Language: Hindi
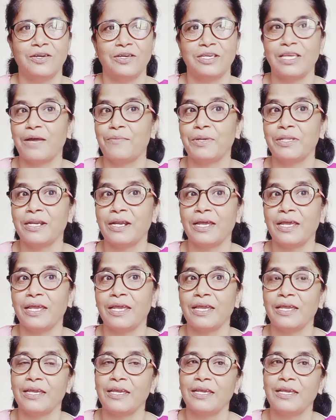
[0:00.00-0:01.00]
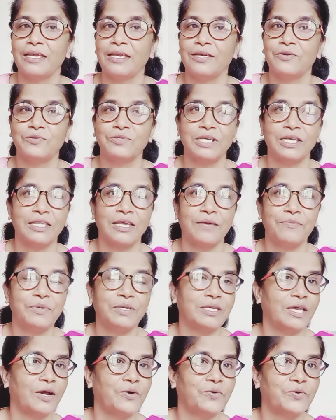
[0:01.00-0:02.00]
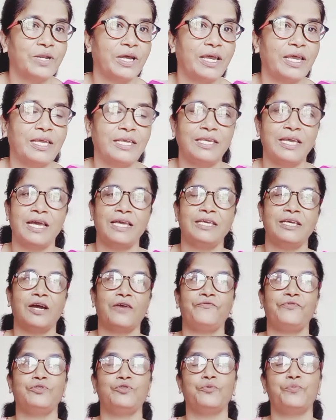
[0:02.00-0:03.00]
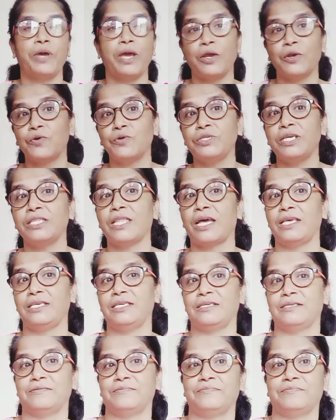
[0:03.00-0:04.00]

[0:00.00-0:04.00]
क्या बन रहा है तो नुकसान भी क्या हो रहा है या आई और फिर दोपहर को ये नहाइए